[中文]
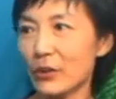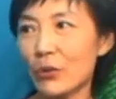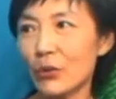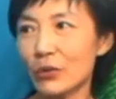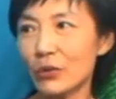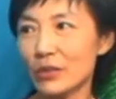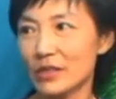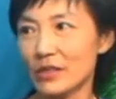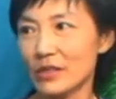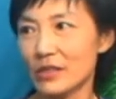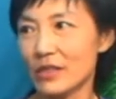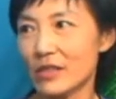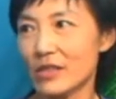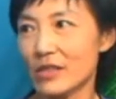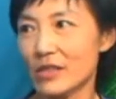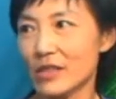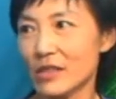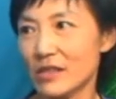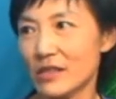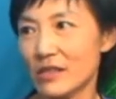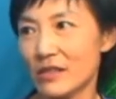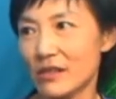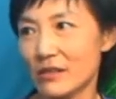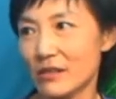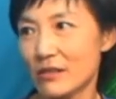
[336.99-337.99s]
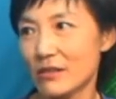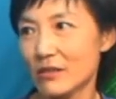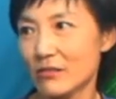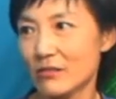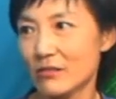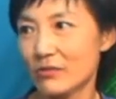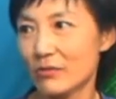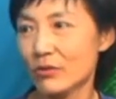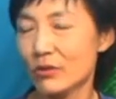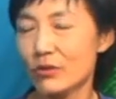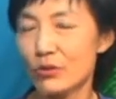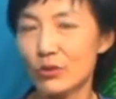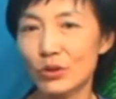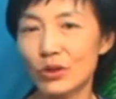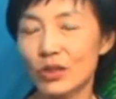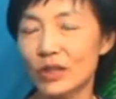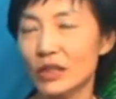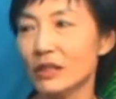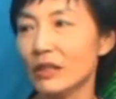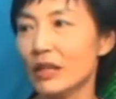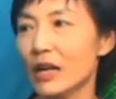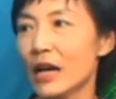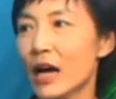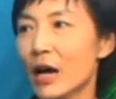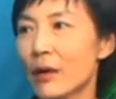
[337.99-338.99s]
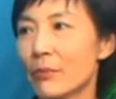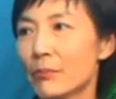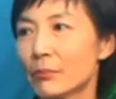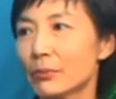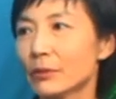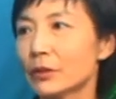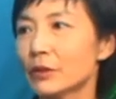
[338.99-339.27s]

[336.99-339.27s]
或者是做一个 arm